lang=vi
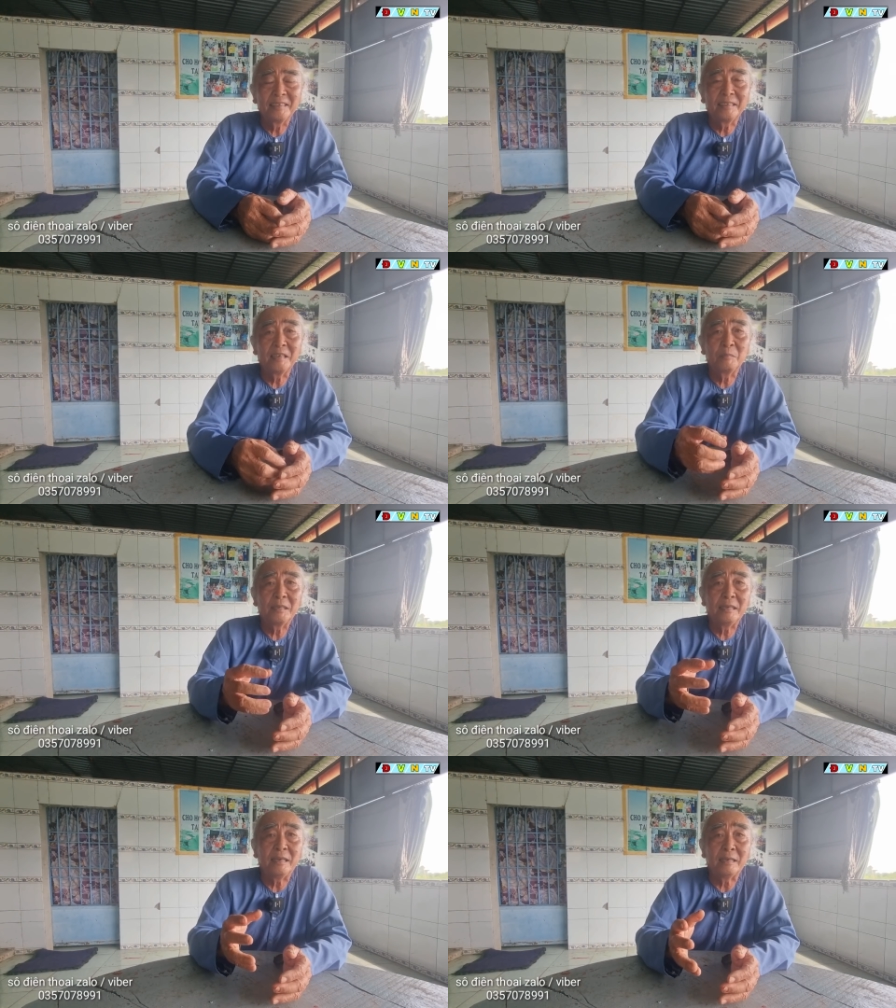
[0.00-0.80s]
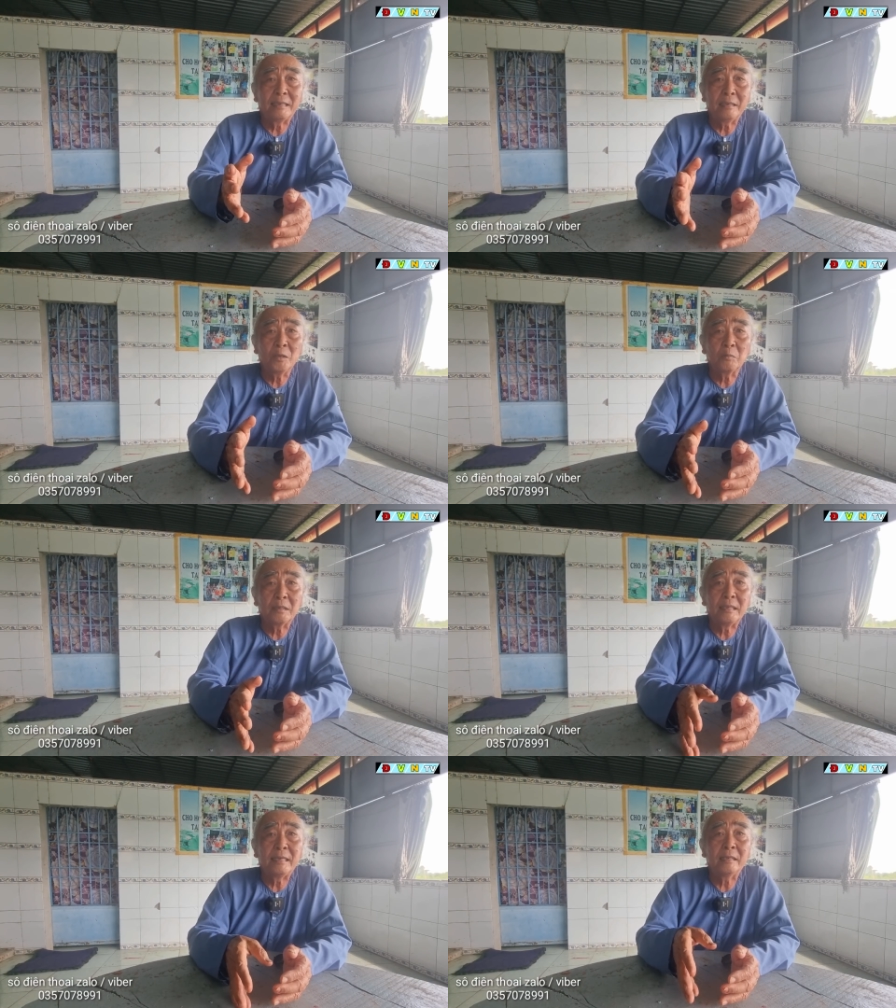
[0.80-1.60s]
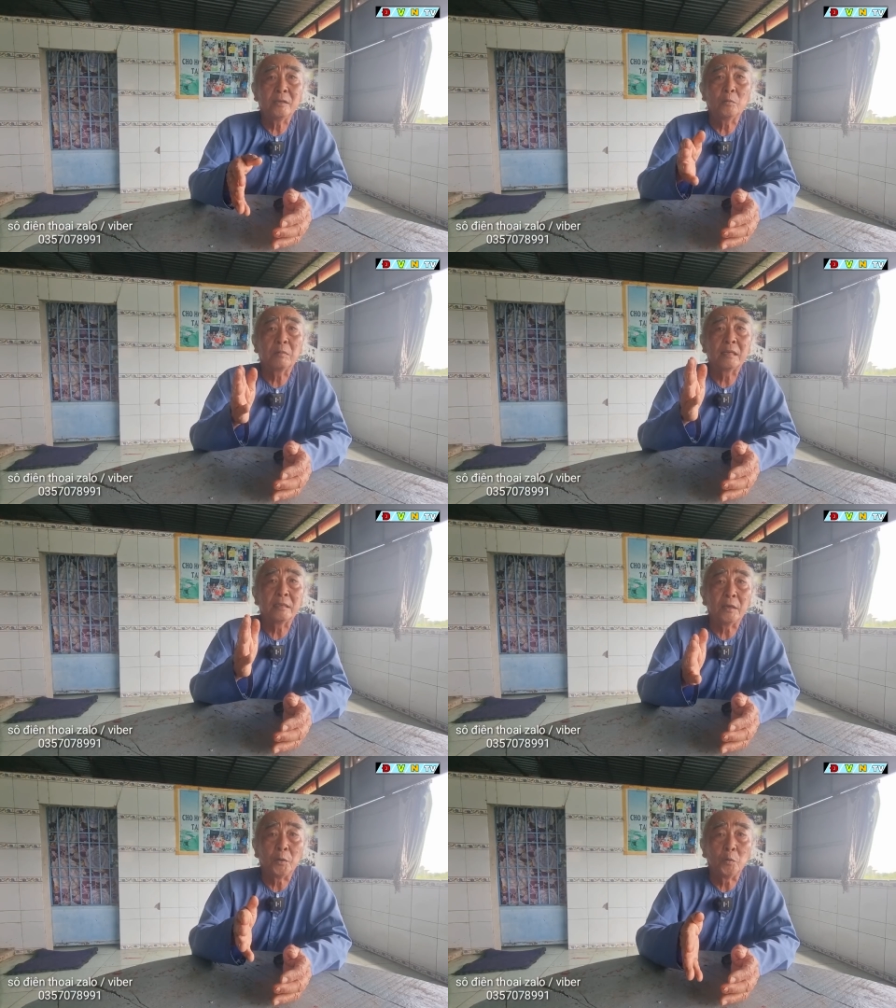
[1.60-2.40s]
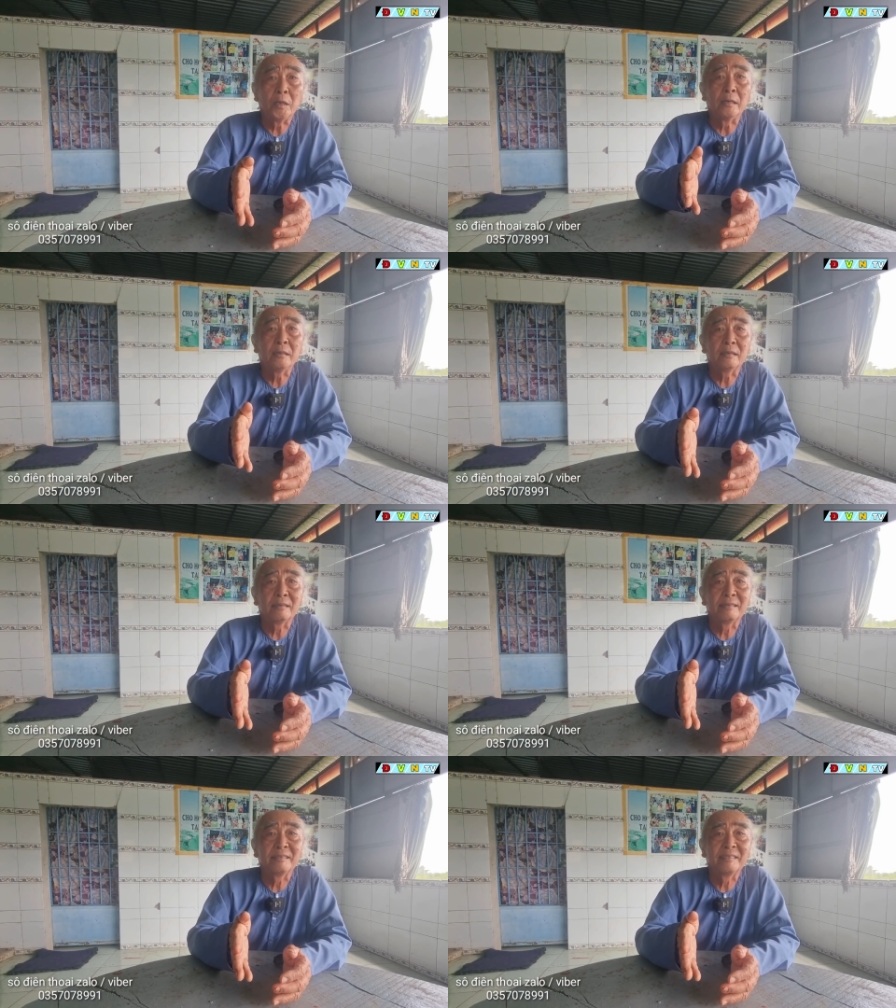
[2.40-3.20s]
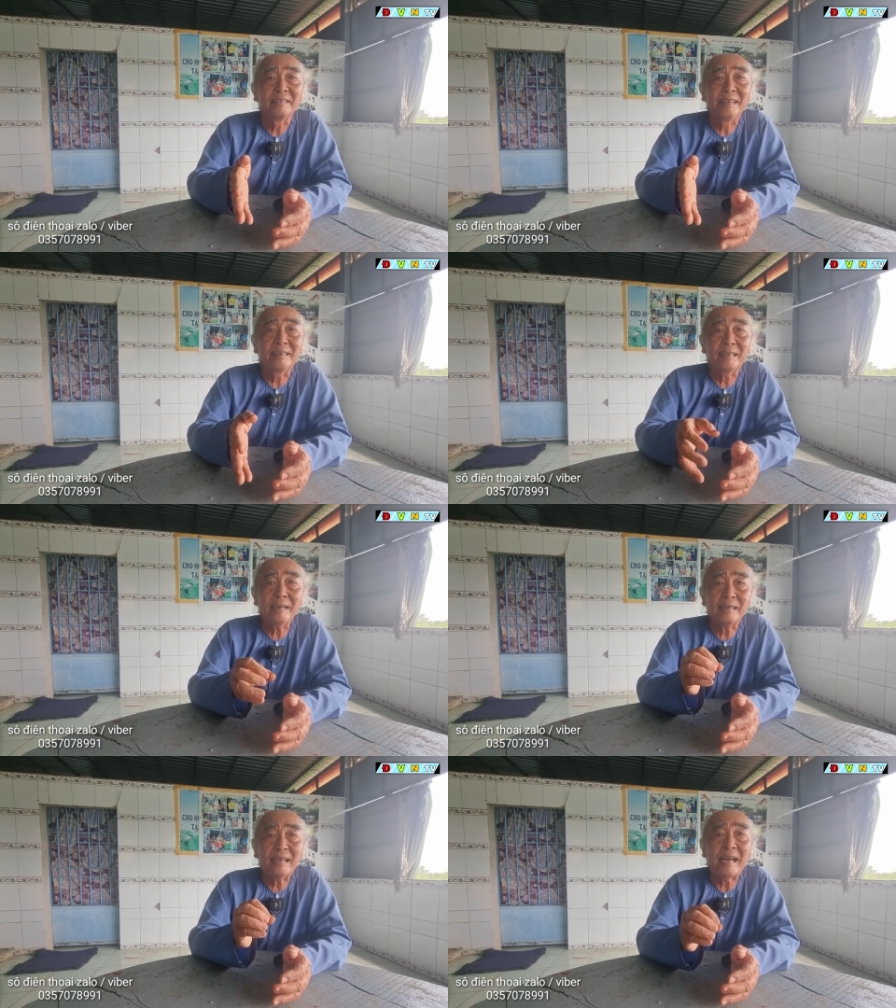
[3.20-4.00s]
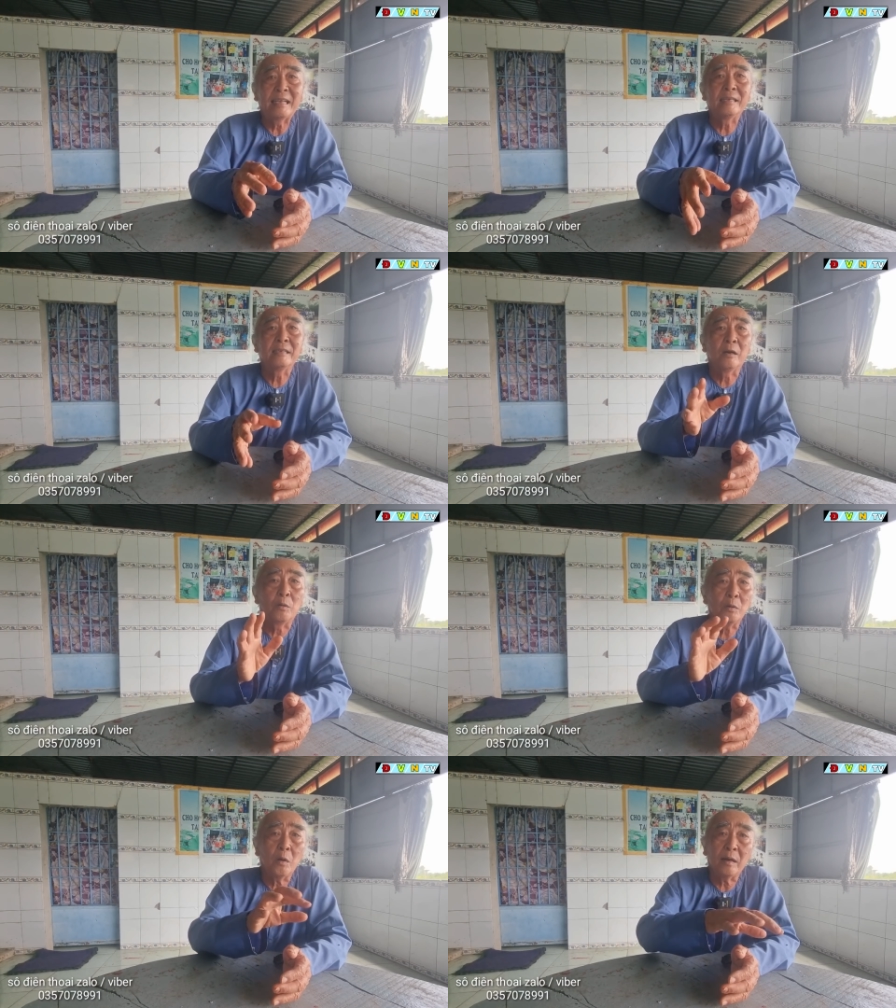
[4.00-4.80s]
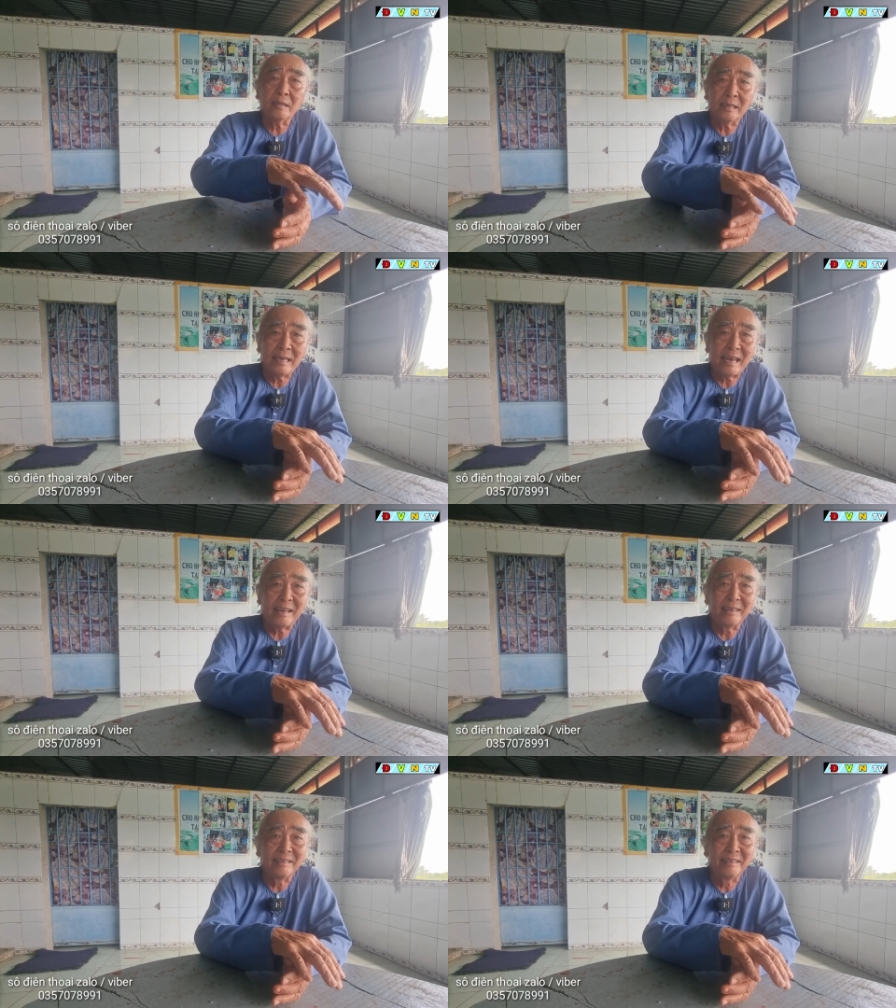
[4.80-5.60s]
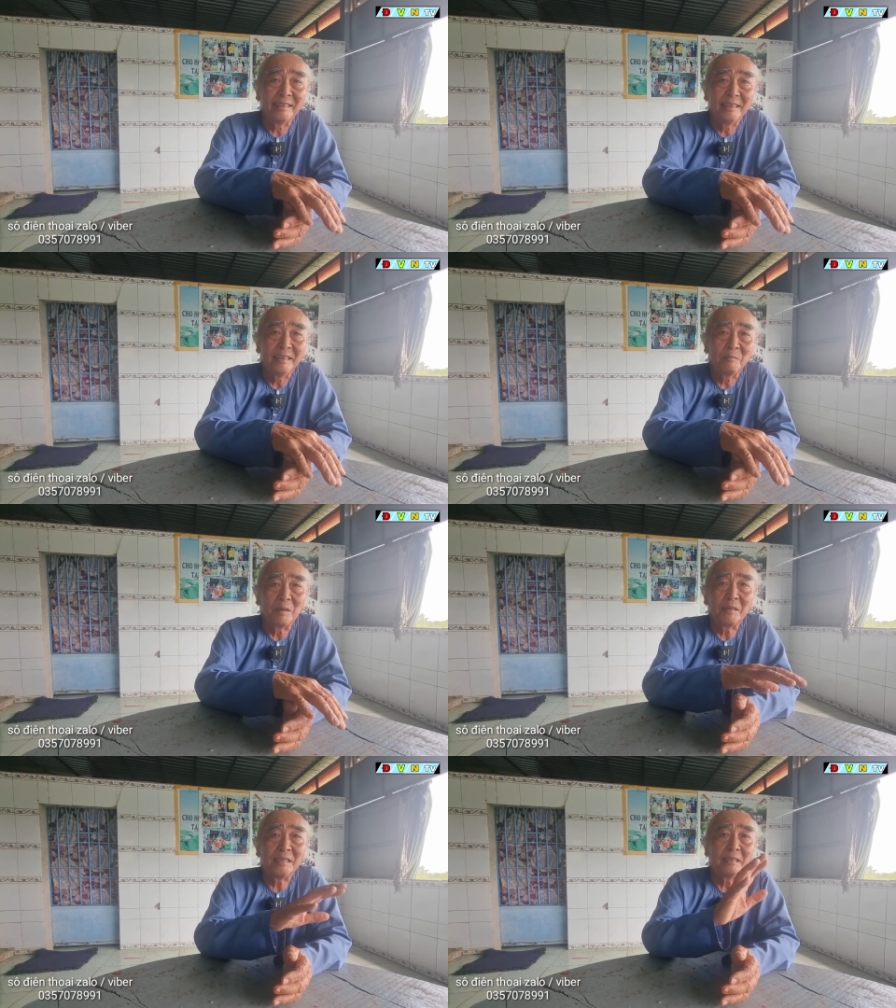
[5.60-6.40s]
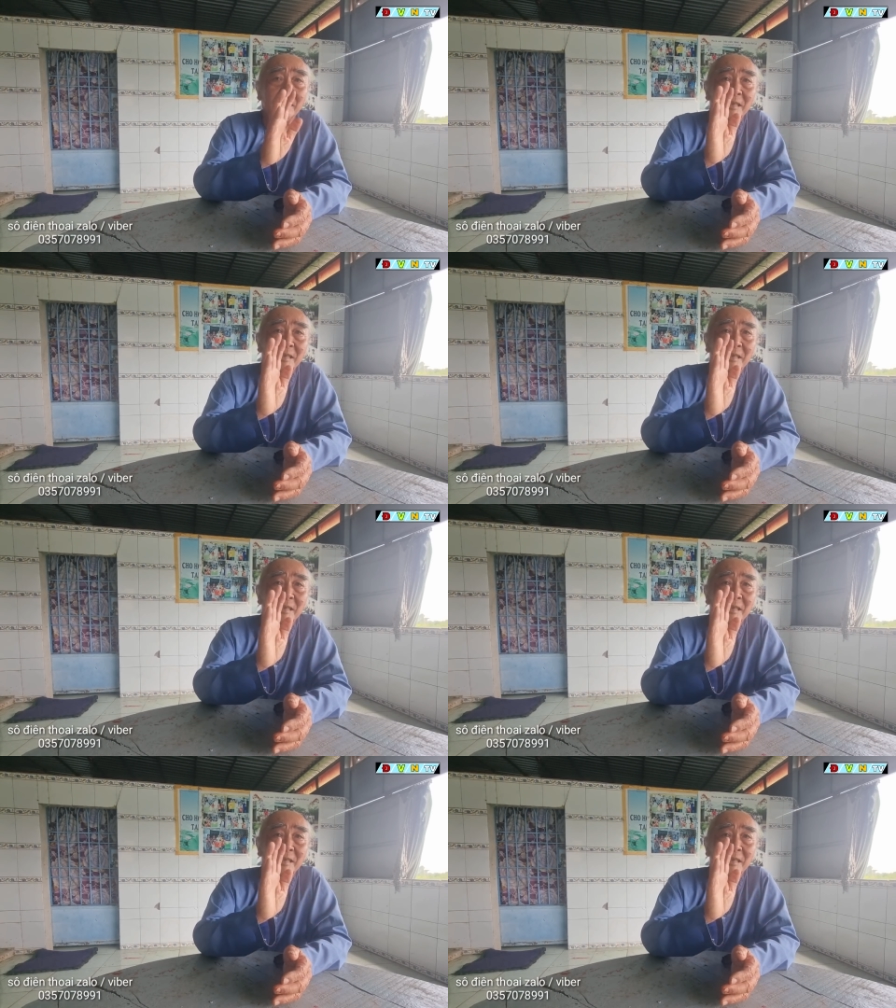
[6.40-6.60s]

cho nên bây giờ nhẫn nhục là gì nhẫn nhục là chịu đựng nha. tất cả những khổ khó ở thế gian mà bây giờ